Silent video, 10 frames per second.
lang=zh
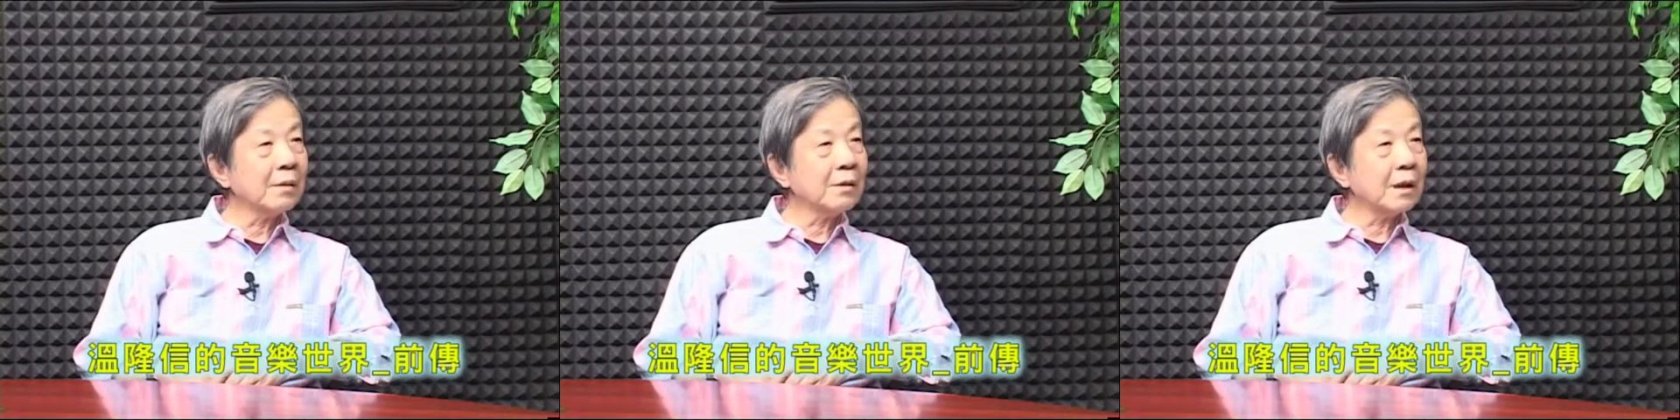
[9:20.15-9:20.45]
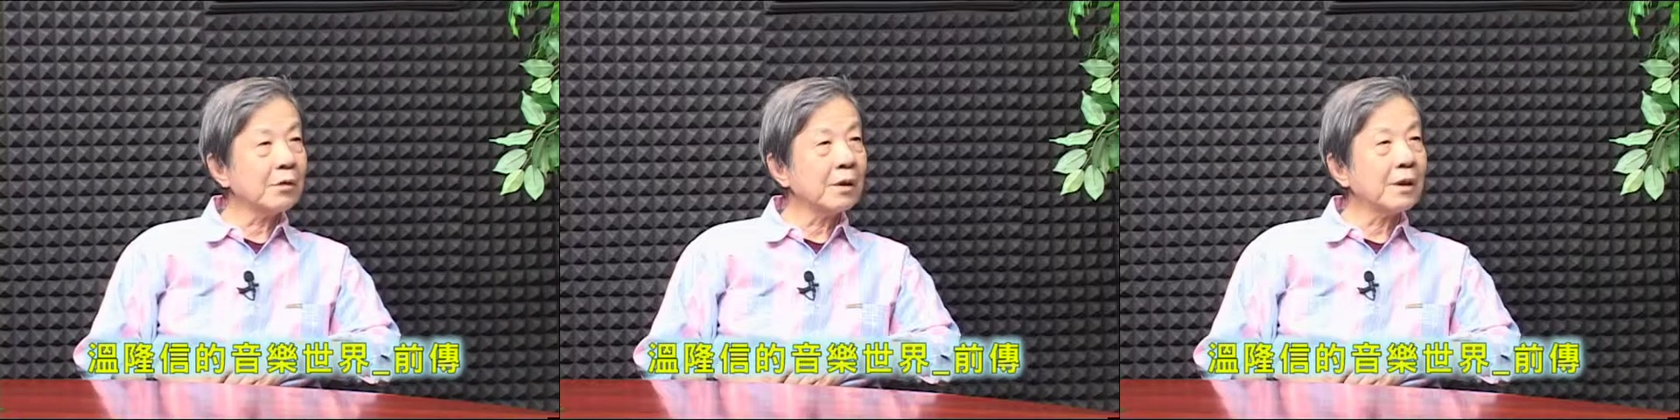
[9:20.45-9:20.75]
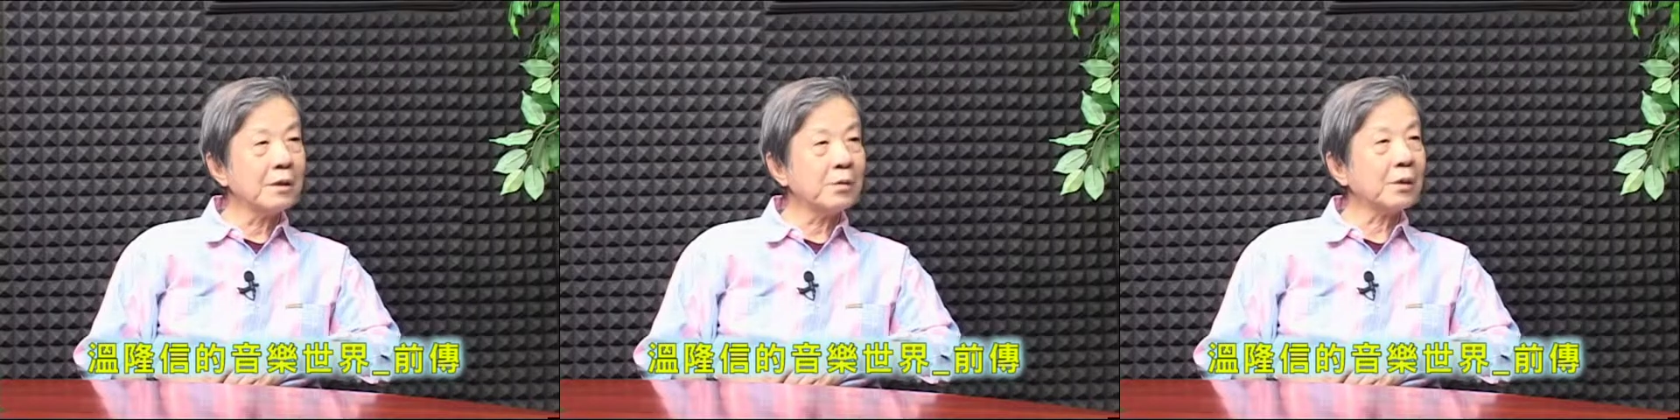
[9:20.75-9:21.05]
他就会
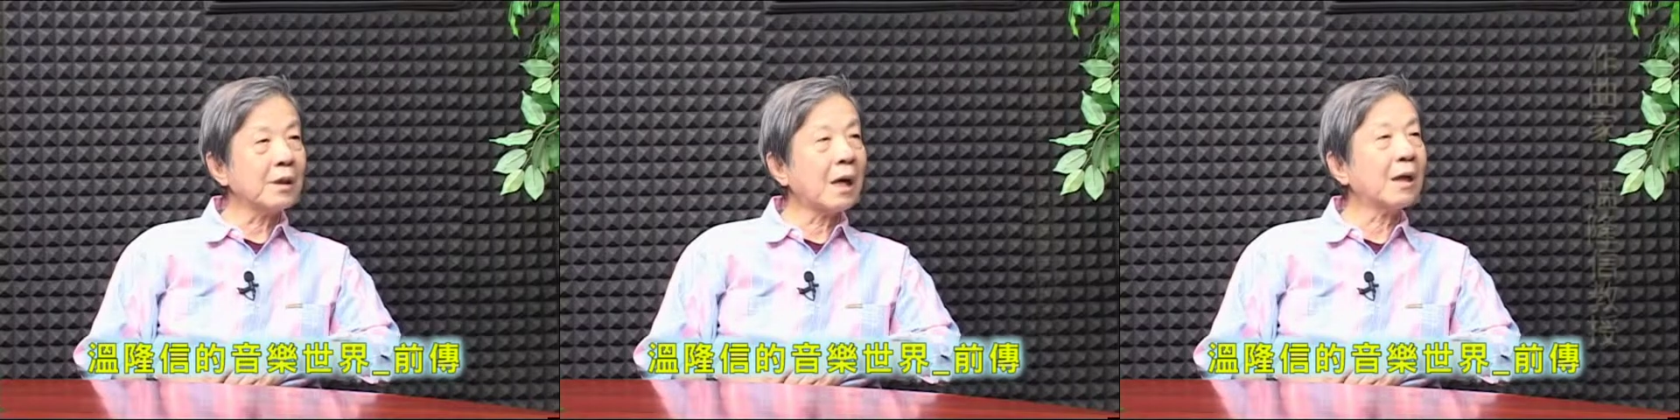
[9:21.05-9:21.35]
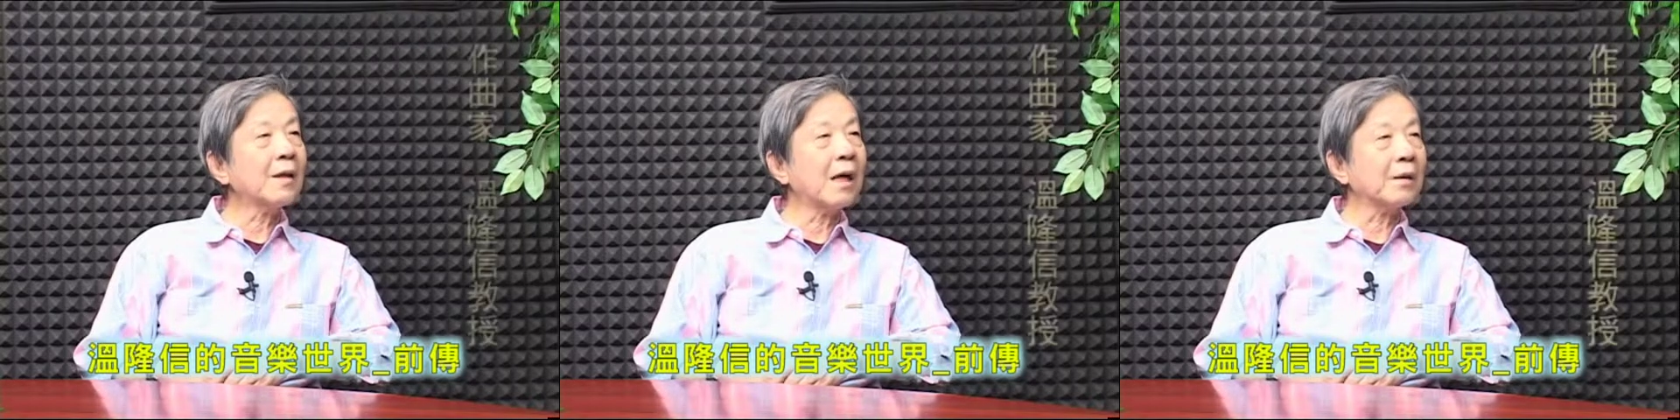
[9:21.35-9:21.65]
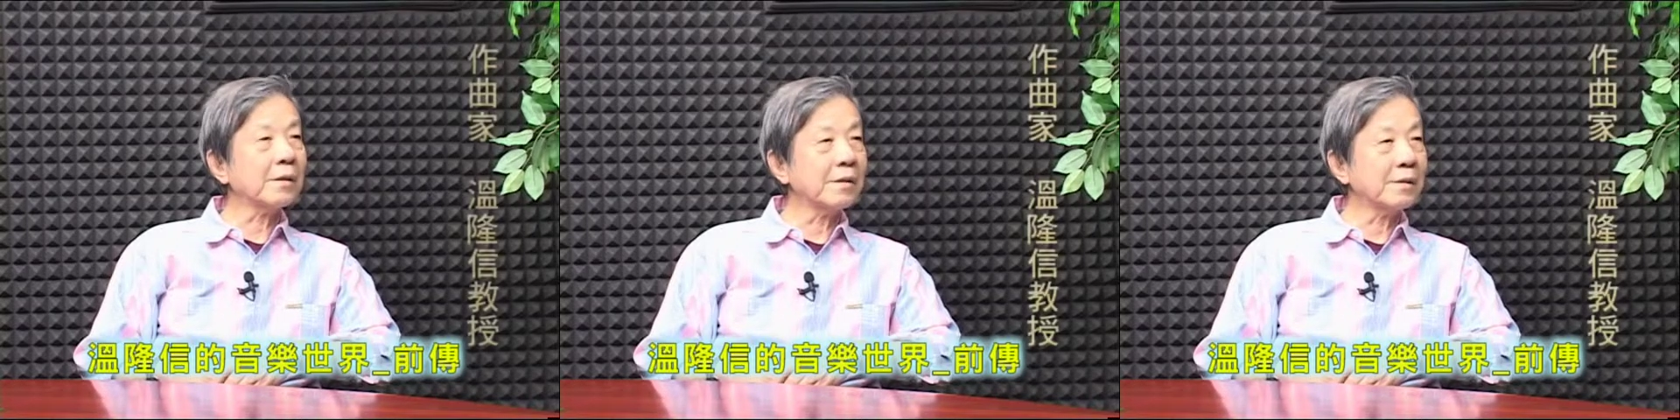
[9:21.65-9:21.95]
一直追她一
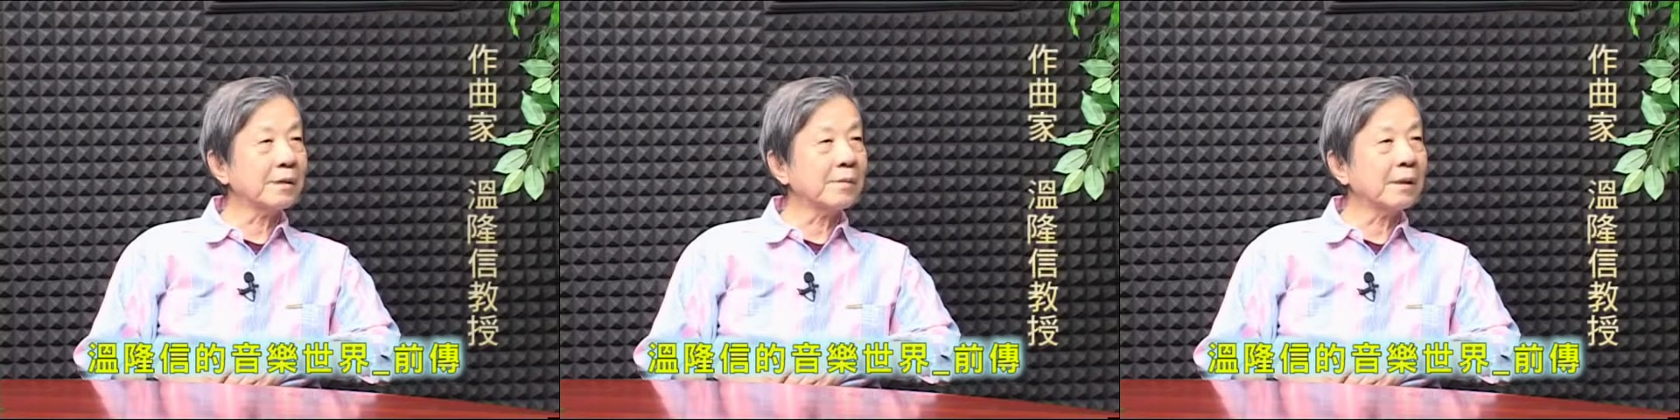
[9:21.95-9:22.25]
样的意思。